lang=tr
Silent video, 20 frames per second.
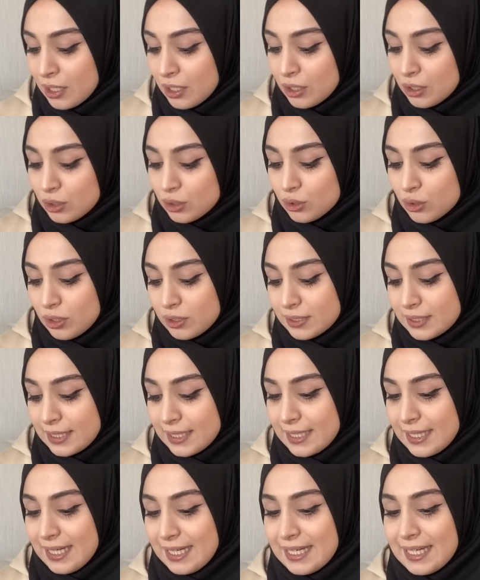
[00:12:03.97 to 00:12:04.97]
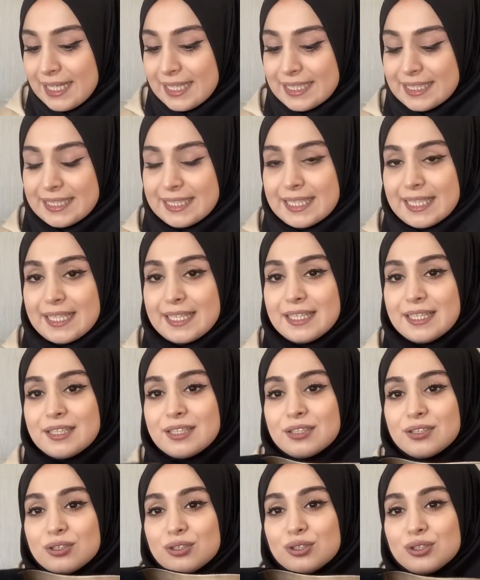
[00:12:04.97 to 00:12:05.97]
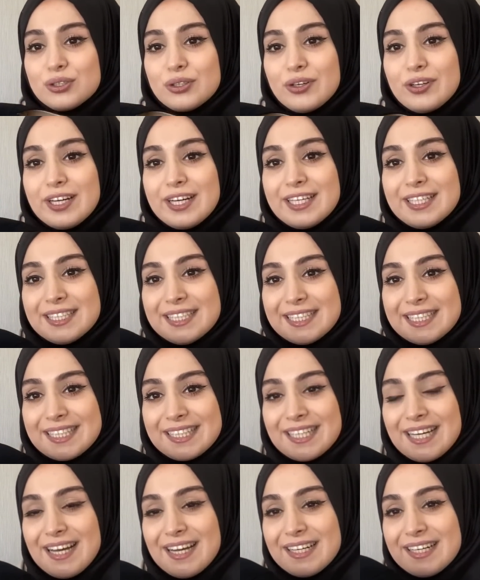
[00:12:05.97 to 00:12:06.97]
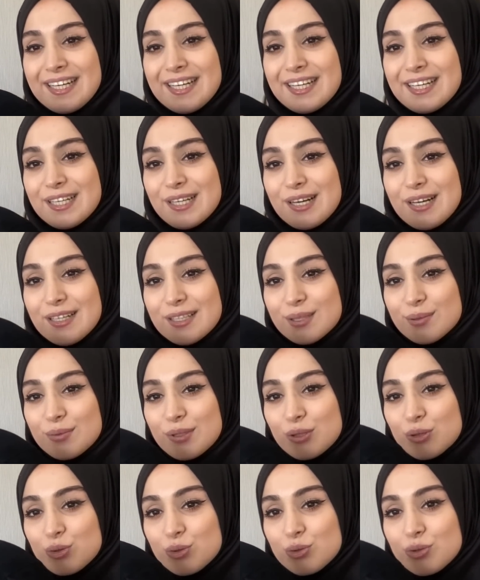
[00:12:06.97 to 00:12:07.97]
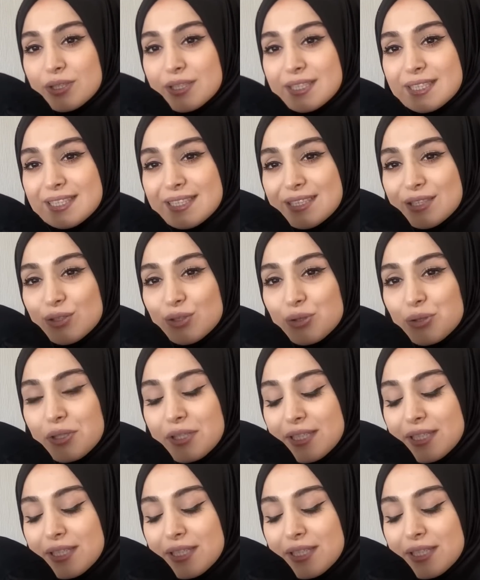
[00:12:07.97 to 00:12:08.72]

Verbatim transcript: Sonra klasik şöyle siyah rengini aldım. Yani şurasının şöyle